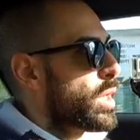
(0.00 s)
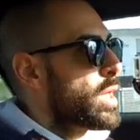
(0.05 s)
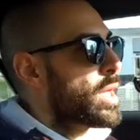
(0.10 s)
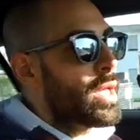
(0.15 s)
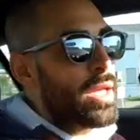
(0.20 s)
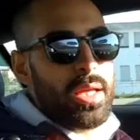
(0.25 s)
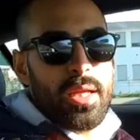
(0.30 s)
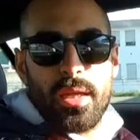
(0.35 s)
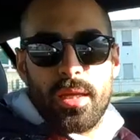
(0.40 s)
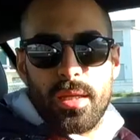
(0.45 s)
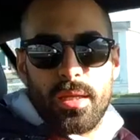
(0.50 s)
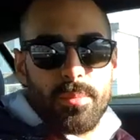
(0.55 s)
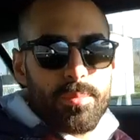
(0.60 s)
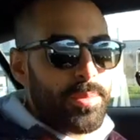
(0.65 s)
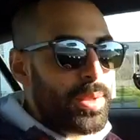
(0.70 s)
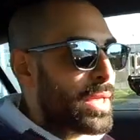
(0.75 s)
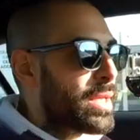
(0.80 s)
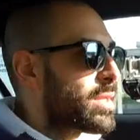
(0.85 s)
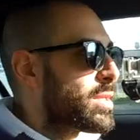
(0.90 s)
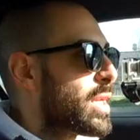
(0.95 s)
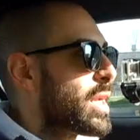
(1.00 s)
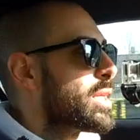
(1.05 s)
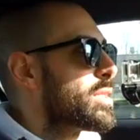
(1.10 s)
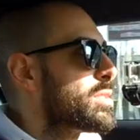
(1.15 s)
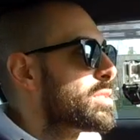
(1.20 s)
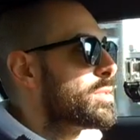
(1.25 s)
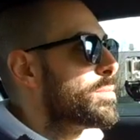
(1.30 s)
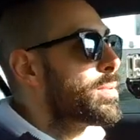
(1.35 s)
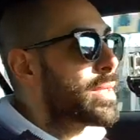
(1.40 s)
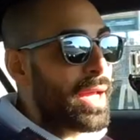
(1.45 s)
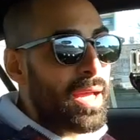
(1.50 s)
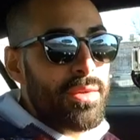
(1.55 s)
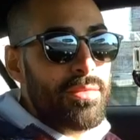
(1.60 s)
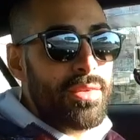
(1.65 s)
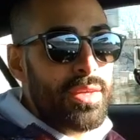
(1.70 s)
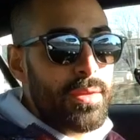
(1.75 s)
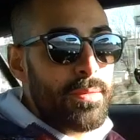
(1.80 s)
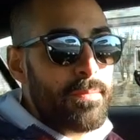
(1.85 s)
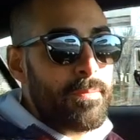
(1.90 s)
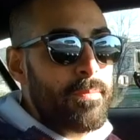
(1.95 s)
e per tratti
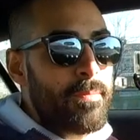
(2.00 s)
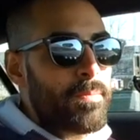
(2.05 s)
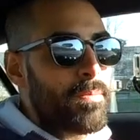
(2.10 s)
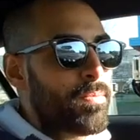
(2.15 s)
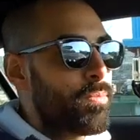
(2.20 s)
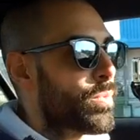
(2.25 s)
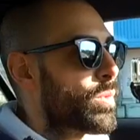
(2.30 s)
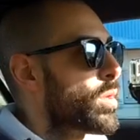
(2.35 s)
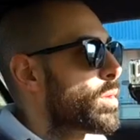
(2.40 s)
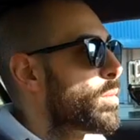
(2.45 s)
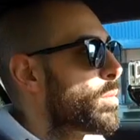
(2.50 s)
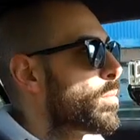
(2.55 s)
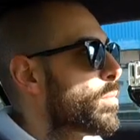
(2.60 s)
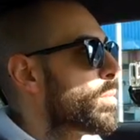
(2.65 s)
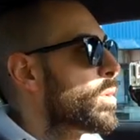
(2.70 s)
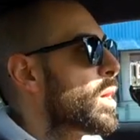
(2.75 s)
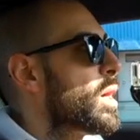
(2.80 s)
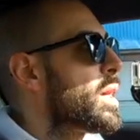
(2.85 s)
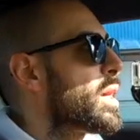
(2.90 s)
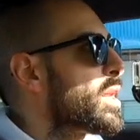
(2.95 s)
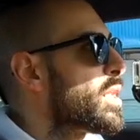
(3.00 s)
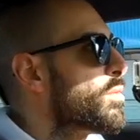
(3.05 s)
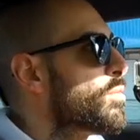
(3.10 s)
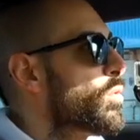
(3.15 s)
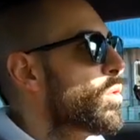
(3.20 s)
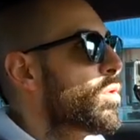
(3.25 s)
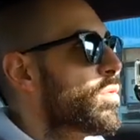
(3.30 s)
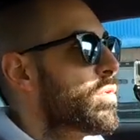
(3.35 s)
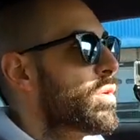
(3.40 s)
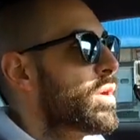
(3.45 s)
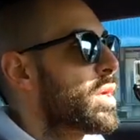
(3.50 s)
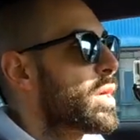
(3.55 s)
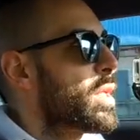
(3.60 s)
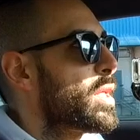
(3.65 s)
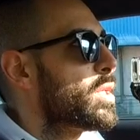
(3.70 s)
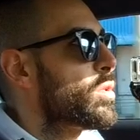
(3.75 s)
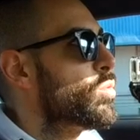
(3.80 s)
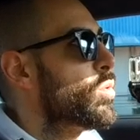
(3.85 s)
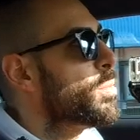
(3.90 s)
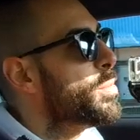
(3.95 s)
brevi arrivo a
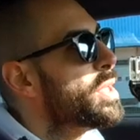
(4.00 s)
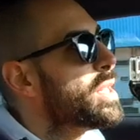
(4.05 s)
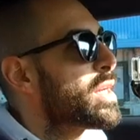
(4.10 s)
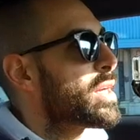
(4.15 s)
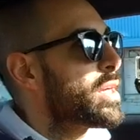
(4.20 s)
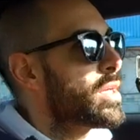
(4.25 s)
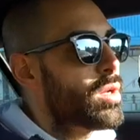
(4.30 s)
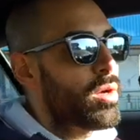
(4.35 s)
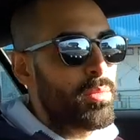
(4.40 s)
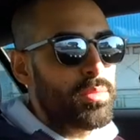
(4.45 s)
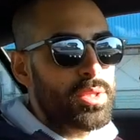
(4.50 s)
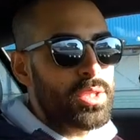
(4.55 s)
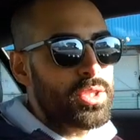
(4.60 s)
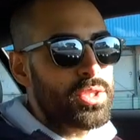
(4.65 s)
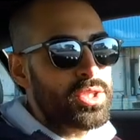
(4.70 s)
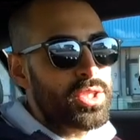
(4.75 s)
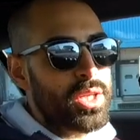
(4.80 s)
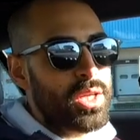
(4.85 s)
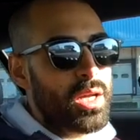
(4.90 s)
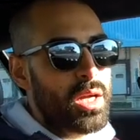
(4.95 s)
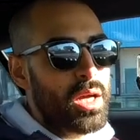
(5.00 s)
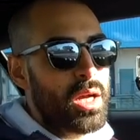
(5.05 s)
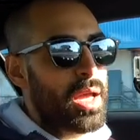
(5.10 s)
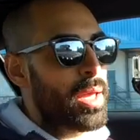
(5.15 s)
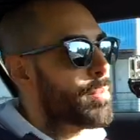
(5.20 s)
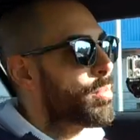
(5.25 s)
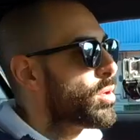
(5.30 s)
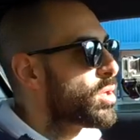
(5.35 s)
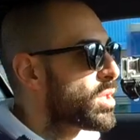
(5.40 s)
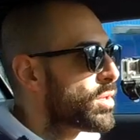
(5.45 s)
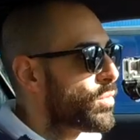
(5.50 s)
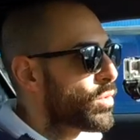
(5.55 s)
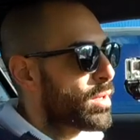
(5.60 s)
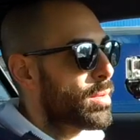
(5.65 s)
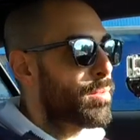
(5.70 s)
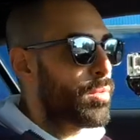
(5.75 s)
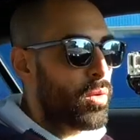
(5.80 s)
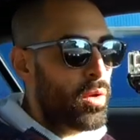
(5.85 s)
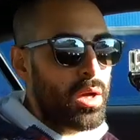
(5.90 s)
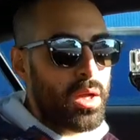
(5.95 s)
fare 2000 km circa e poi devo
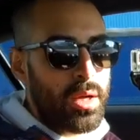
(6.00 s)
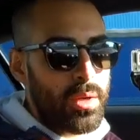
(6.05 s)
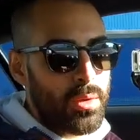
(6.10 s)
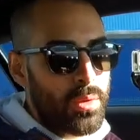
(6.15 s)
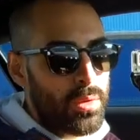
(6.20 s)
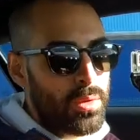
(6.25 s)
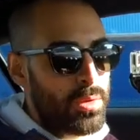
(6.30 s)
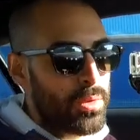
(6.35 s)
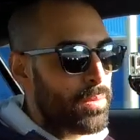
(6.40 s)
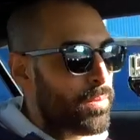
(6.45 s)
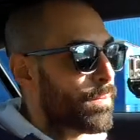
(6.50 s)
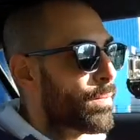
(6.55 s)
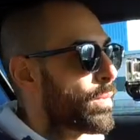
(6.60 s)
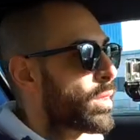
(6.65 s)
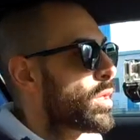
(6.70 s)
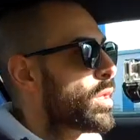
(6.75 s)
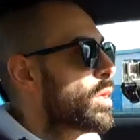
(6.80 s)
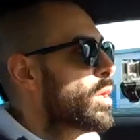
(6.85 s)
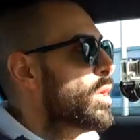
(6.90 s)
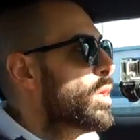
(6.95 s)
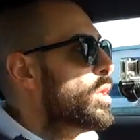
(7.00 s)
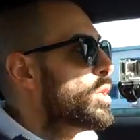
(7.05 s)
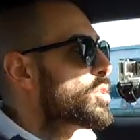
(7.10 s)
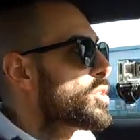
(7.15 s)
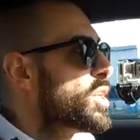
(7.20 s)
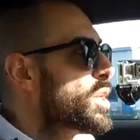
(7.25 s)
rabboccare l'olio se